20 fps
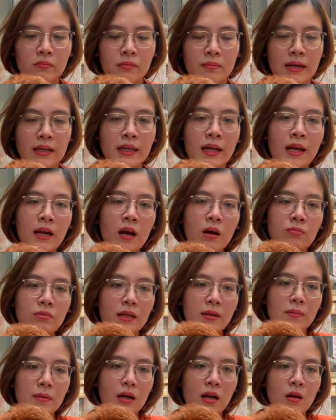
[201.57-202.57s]
bé thay lông
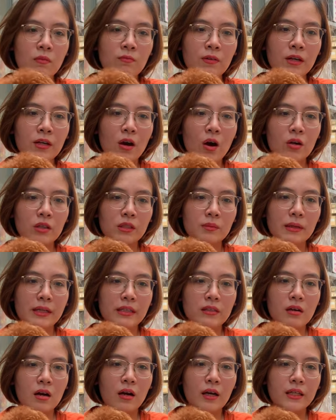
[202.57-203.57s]
đi mà lông vẫn đỏ như
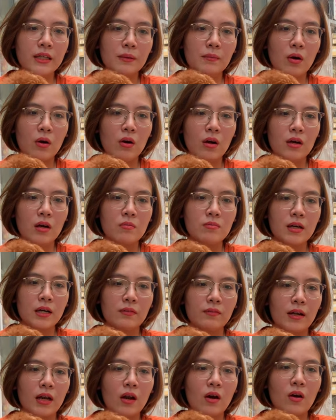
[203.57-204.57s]
bình thường ấy, thì mọi người không
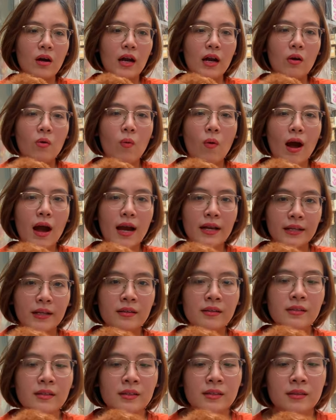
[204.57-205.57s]
cần phải lo lắng quá
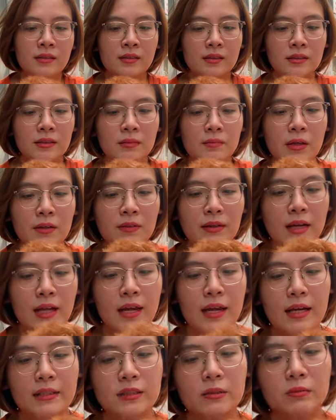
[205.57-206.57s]
nhé, bởi vì
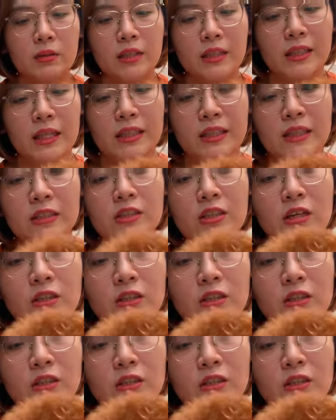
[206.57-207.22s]
là đã trong thời kỳ tăng